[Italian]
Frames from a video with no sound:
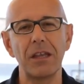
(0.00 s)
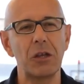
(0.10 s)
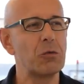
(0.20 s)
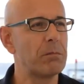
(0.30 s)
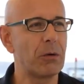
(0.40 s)

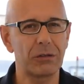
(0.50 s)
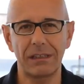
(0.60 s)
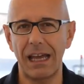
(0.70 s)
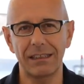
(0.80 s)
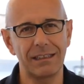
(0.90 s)
in un
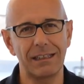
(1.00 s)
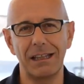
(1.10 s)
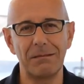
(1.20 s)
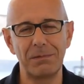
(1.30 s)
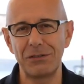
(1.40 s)
portatile,
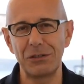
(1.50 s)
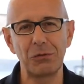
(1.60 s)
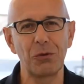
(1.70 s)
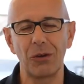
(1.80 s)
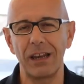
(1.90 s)
nel PC
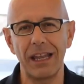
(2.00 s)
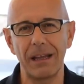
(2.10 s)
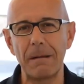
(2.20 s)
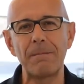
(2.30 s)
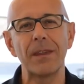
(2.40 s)
di un
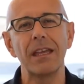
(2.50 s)
collega